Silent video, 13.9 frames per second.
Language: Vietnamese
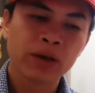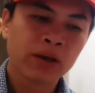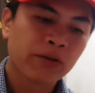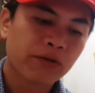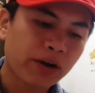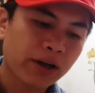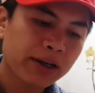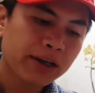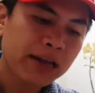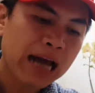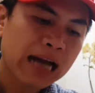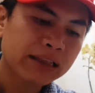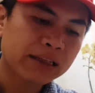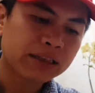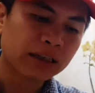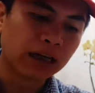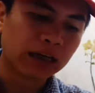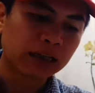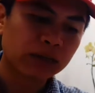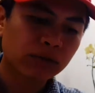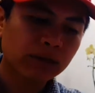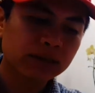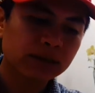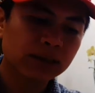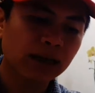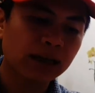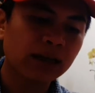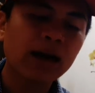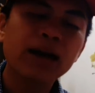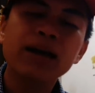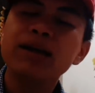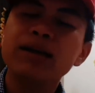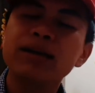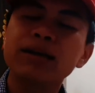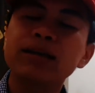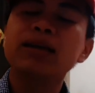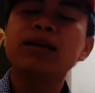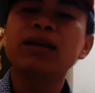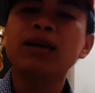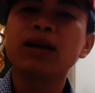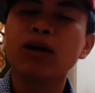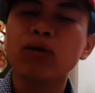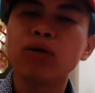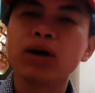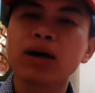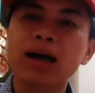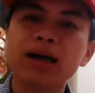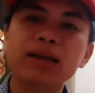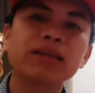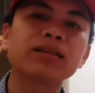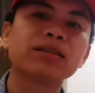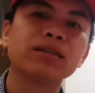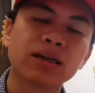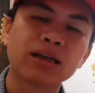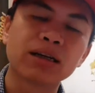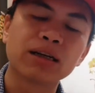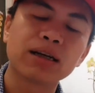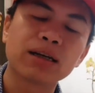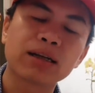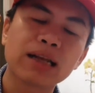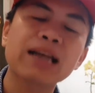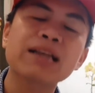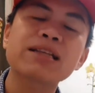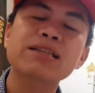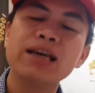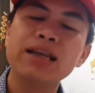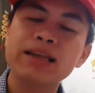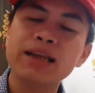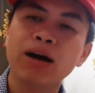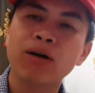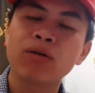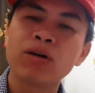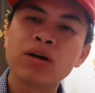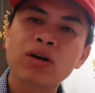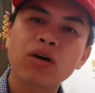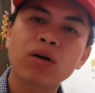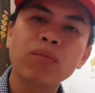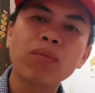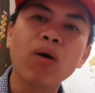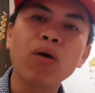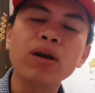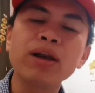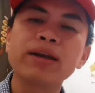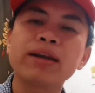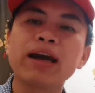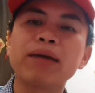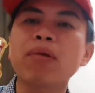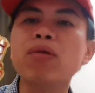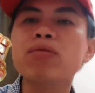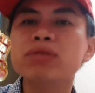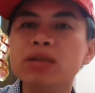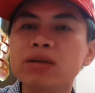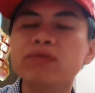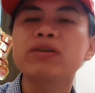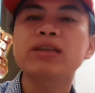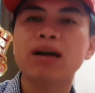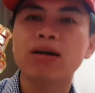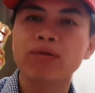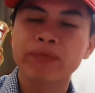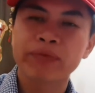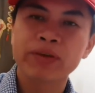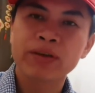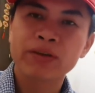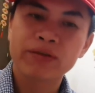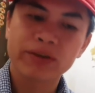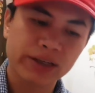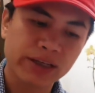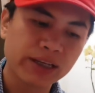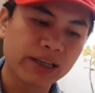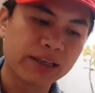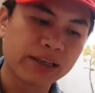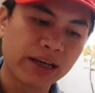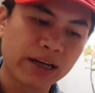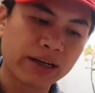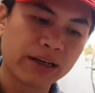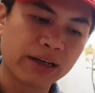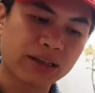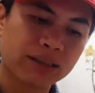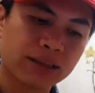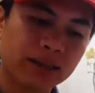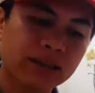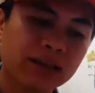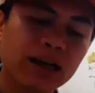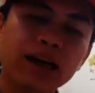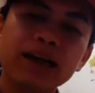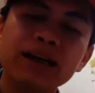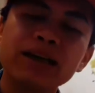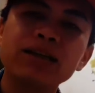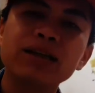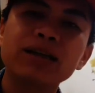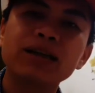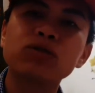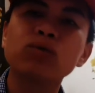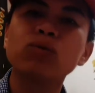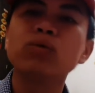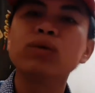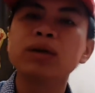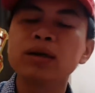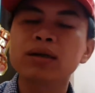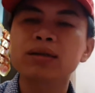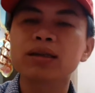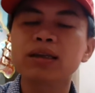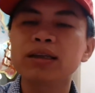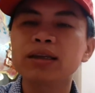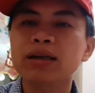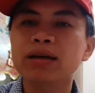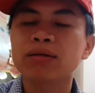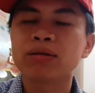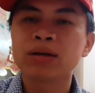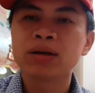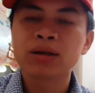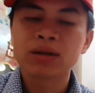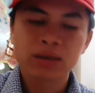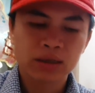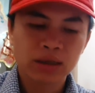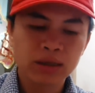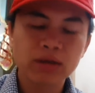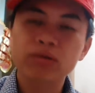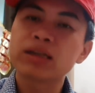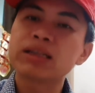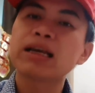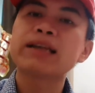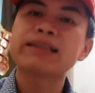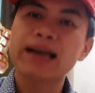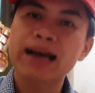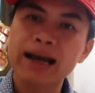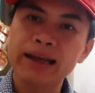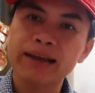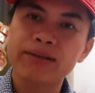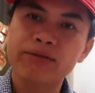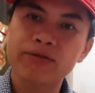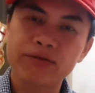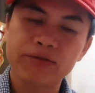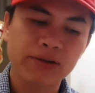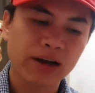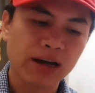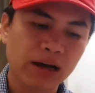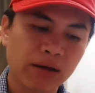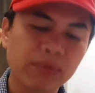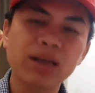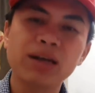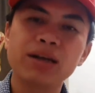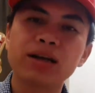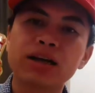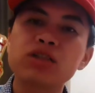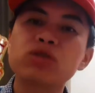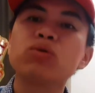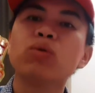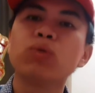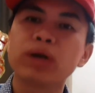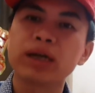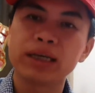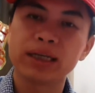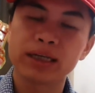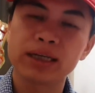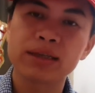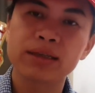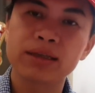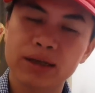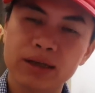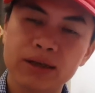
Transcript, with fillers: và khi đa thị trường thì chúng ta sẽ nhận thấy những cái tín hiệu các cái thị trường đan xen nhau có mối liên hệ móc xích với nhau và sẽ nhìn nhận được những cái cái xu hướng tính theo tính theo thời gian dài và biết được cái chu kỳ kinh tế